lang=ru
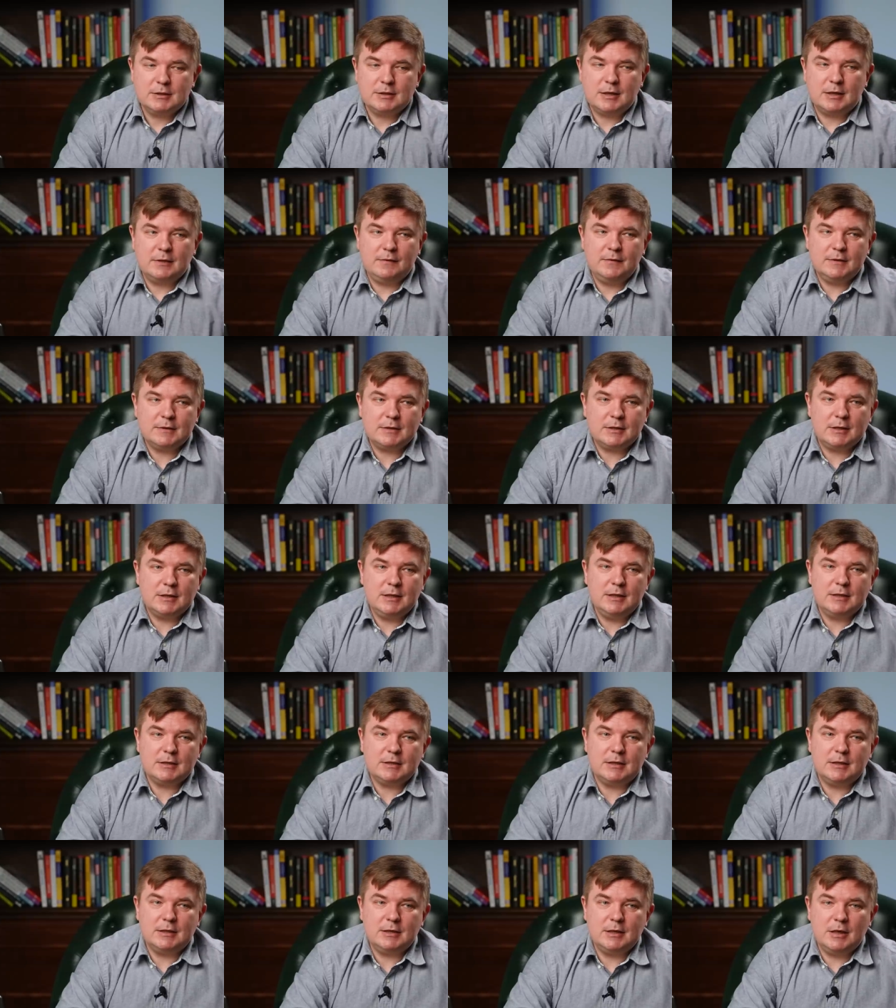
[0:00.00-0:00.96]
Соответственно,
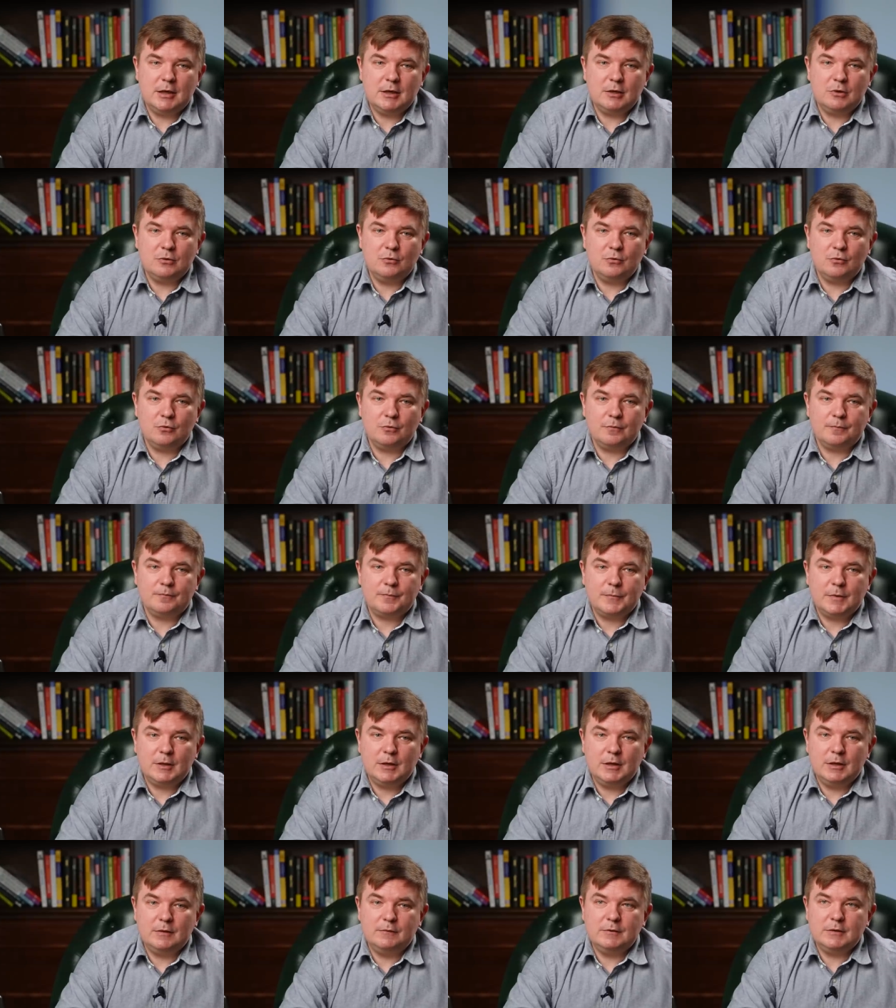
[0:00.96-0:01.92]
если я иду
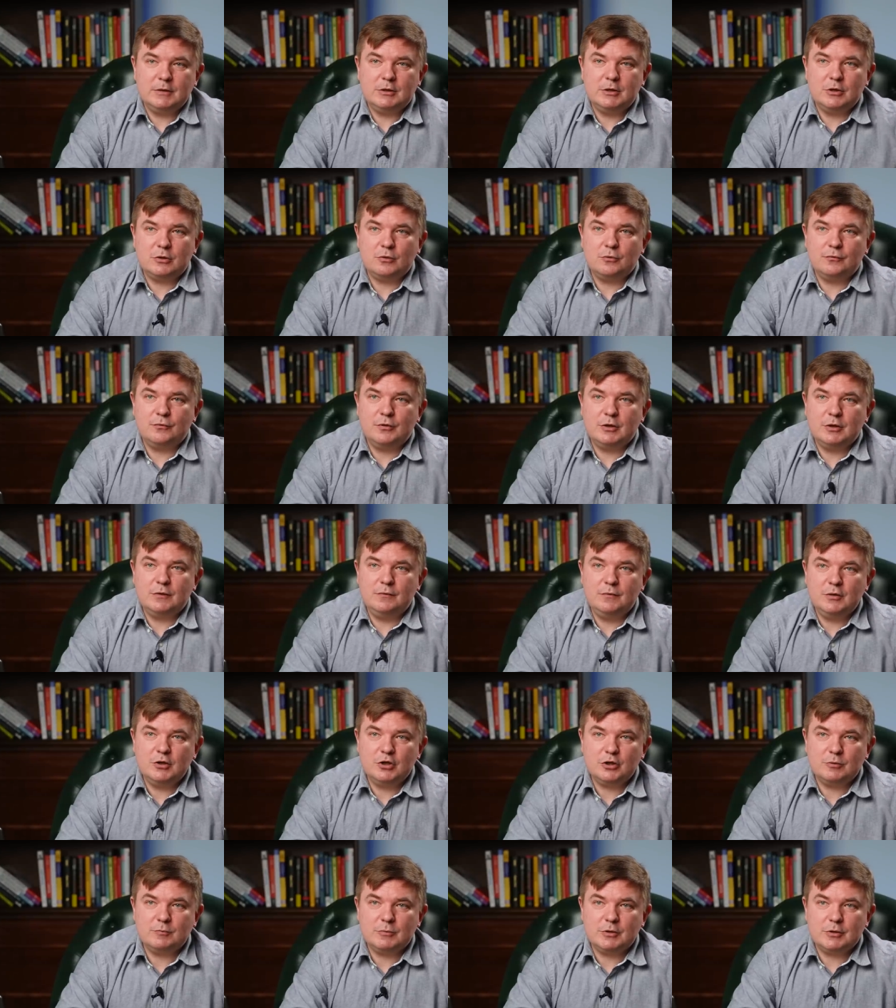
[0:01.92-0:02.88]
и инвестирую в
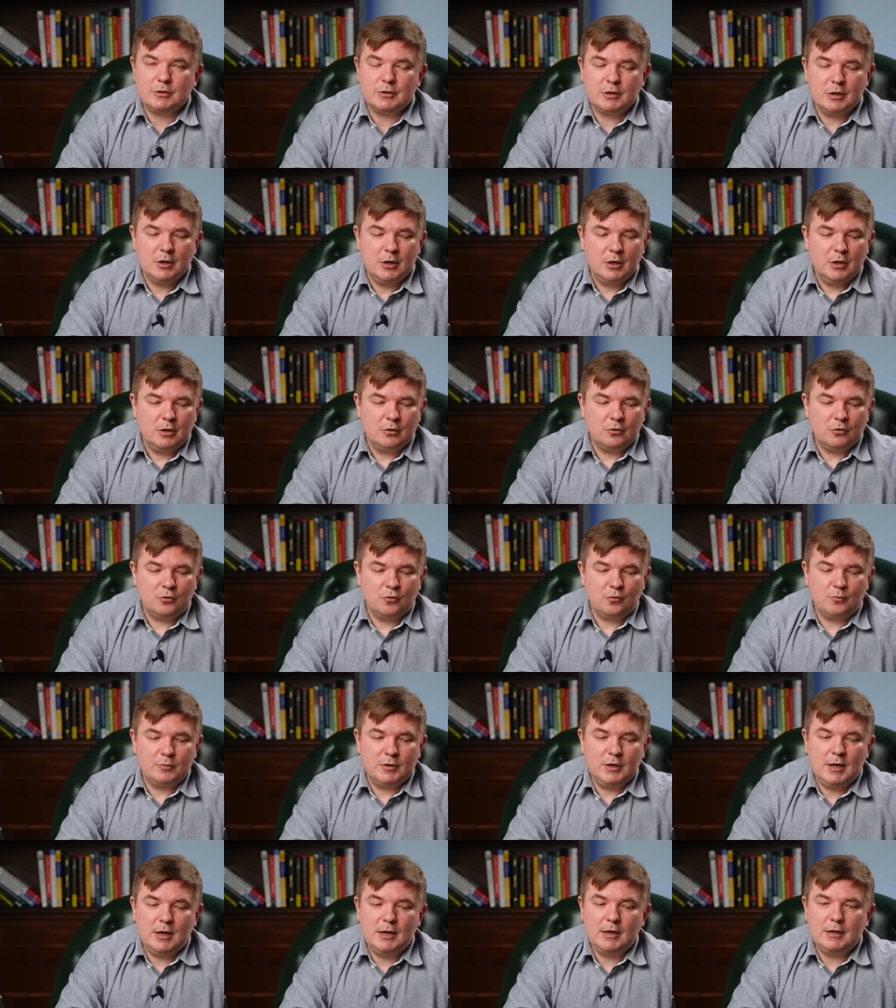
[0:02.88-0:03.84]
недвижимость, то у
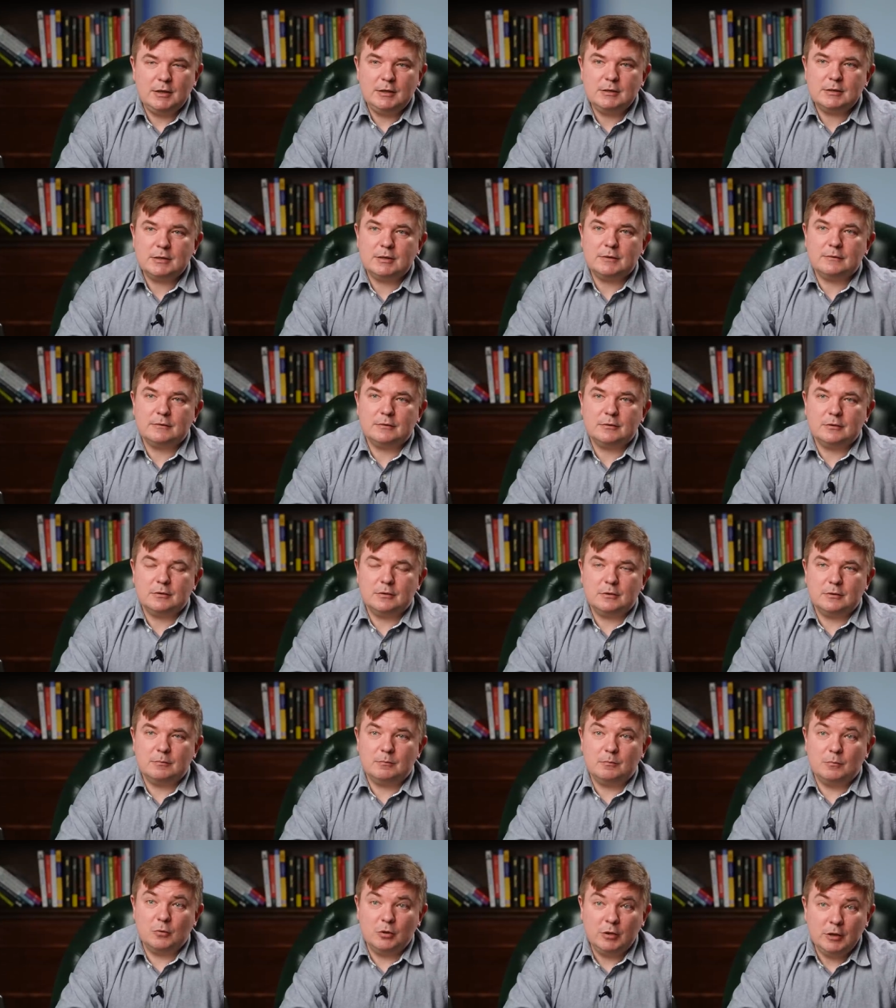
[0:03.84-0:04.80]
меня рисков
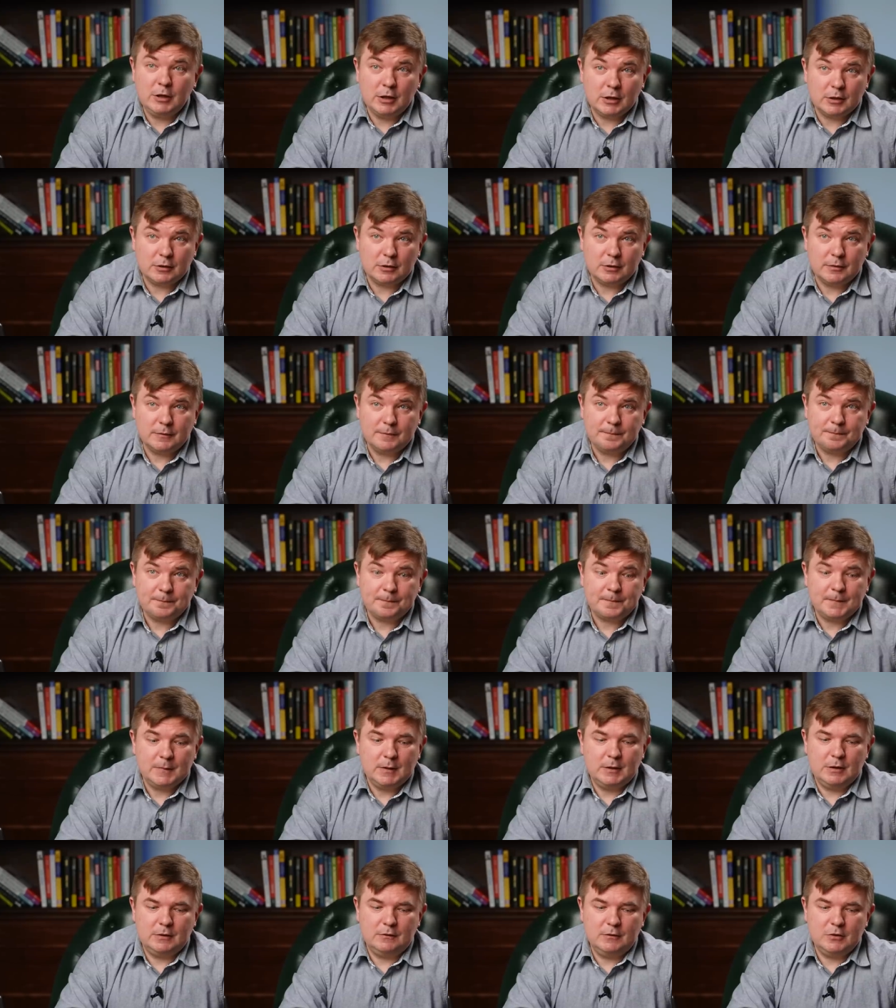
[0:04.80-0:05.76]
нет.
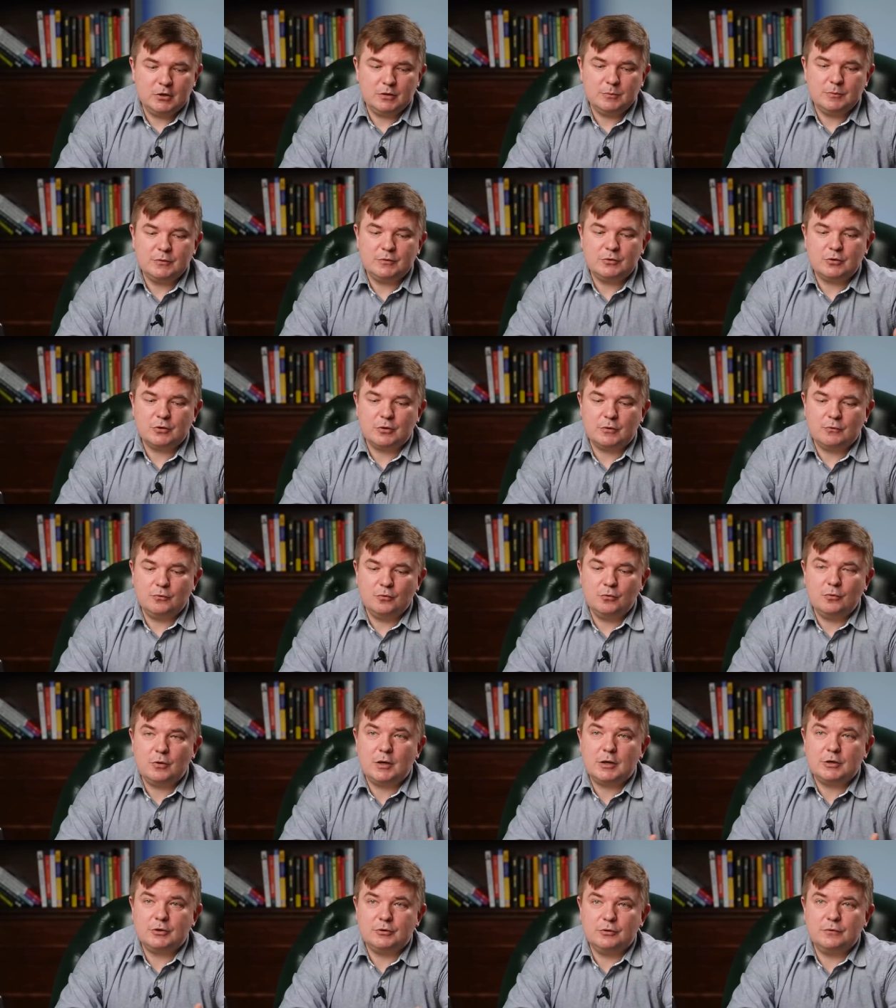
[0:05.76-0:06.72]
Недвижимость все равно
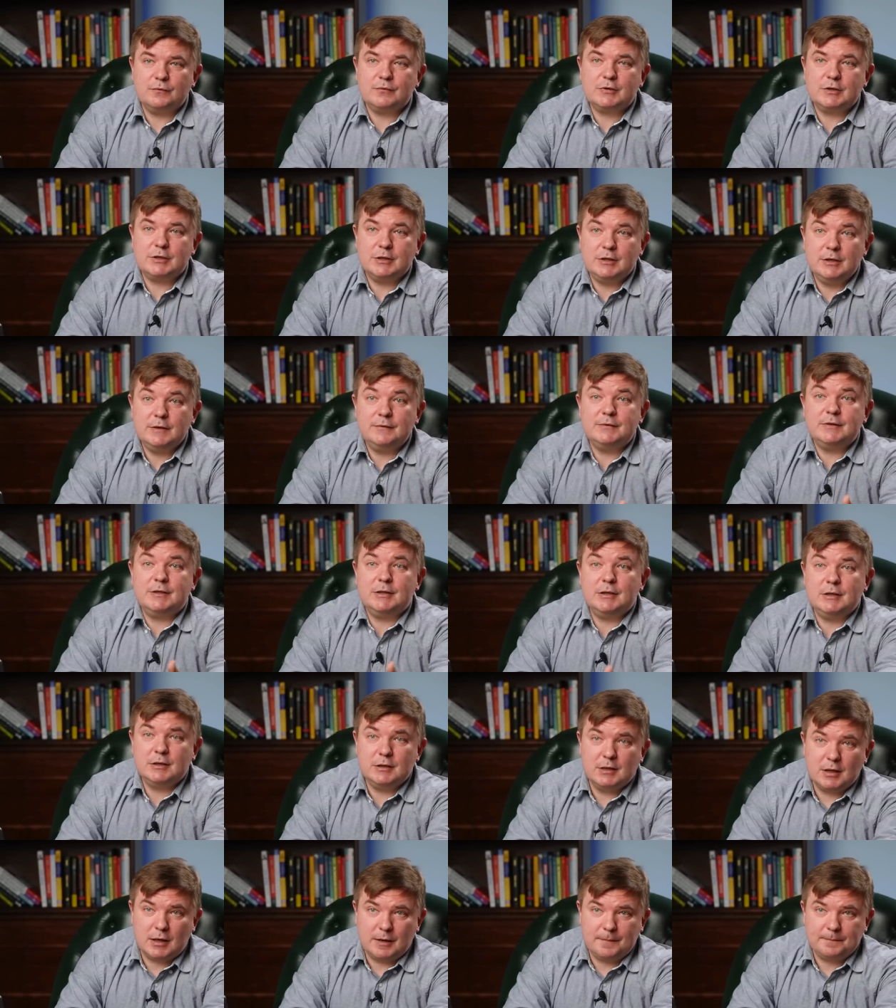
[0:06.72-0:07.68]
растет в цене
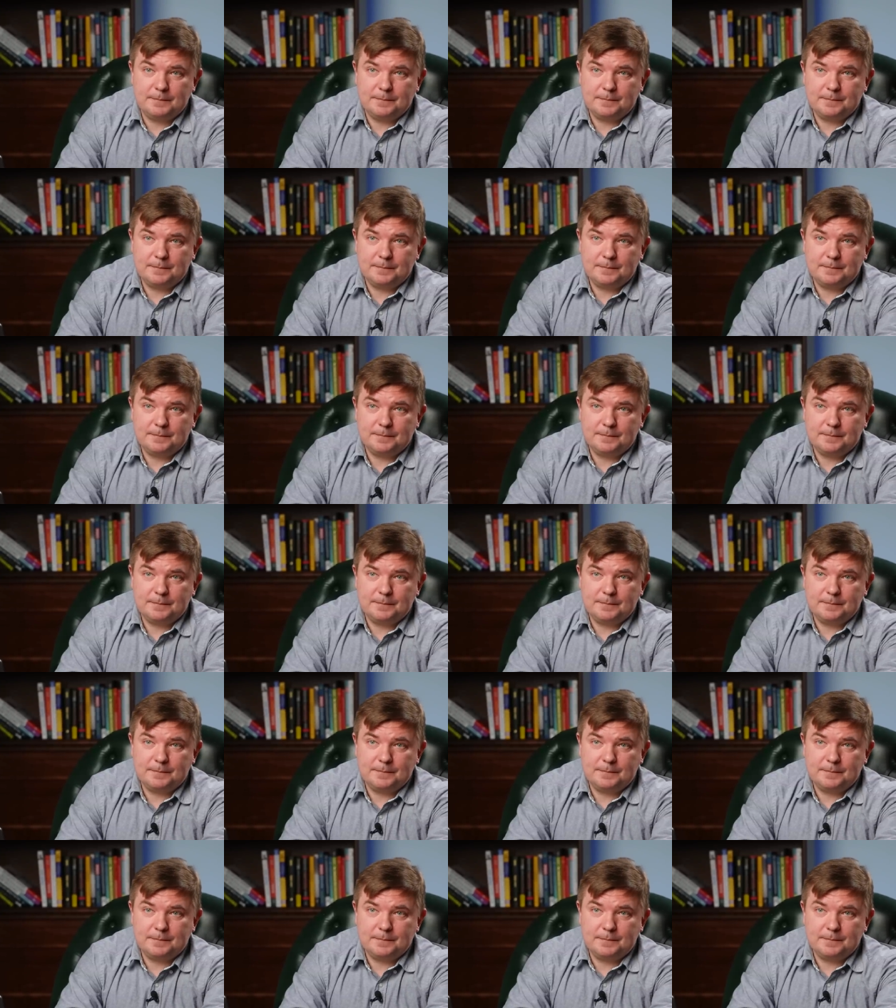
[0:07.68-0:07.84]
всегда,